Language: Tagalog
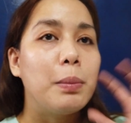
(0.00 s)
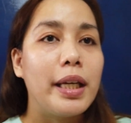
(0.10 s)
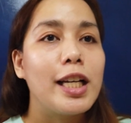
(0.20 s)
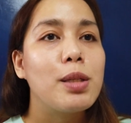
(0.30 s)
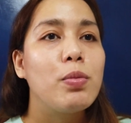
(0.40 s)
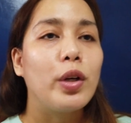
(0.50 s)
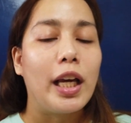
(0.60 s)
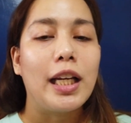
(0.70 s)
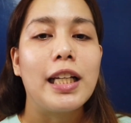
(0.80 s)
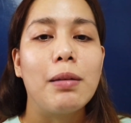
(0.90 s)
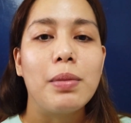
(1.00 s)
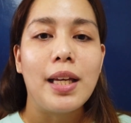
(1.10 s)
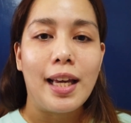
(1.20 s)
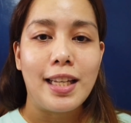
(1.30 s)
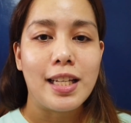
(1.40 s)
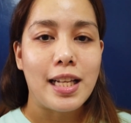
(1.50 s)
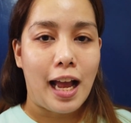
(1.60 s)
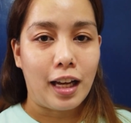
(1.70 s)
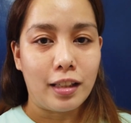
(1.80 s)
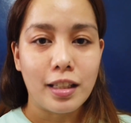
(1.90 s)
Biggest bouquet na nabigay niya
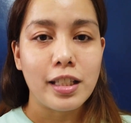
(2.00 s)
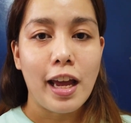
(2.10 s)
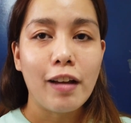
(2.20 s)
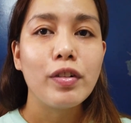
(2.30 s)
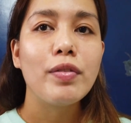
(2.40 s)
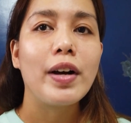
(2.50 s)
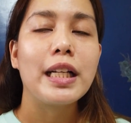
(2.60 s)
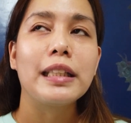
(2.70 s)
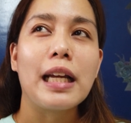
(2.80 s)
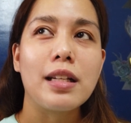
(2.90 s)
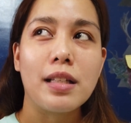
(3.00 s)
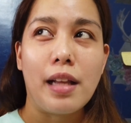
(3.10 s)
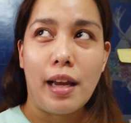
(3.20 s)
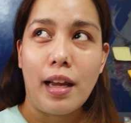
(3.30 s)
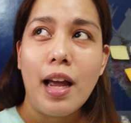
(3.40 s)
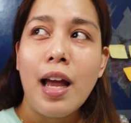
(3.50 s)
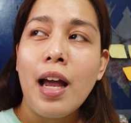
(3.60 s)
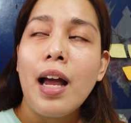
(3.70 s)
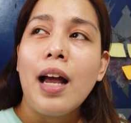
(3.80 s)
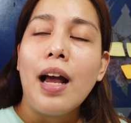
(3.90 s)
sa akin kasi every Valentine's Day
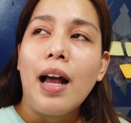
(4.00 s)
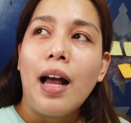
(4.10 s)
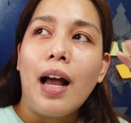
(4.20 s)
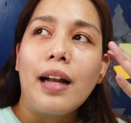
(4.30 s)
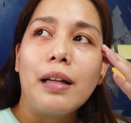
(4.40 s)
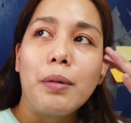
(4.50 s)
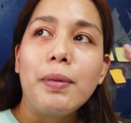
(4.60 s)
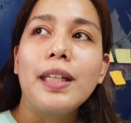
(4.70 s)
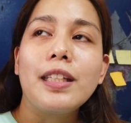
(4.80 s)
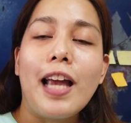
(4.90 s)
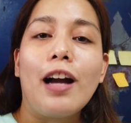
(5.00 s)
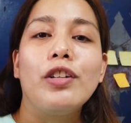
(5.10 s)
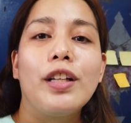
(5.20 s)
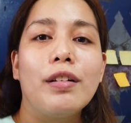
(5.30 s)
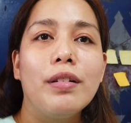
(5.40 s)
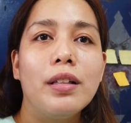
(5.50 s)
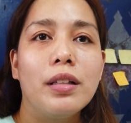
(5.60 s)
nabibigyan niya ako ng